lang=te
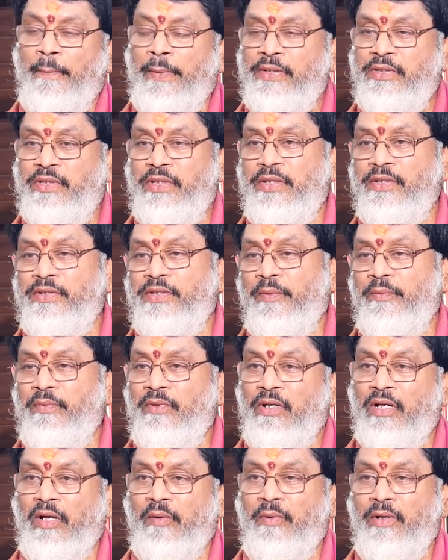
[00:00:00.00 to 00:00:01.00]
మంచి
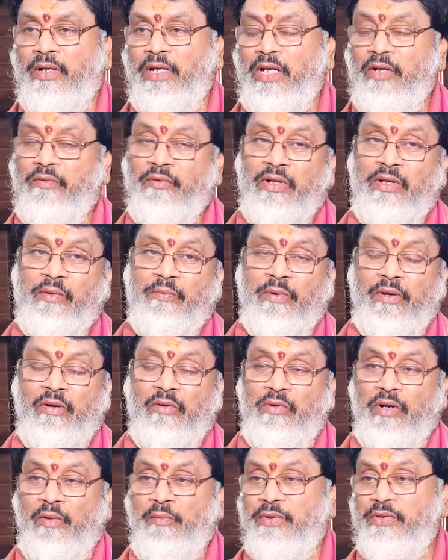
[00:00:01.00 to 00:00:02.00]
సమయం కాబట్టి ఇటువంటి
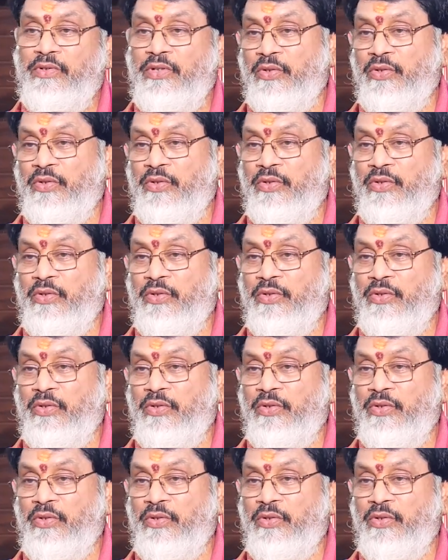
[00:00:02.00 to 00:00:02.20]
పనులు కూడా మనం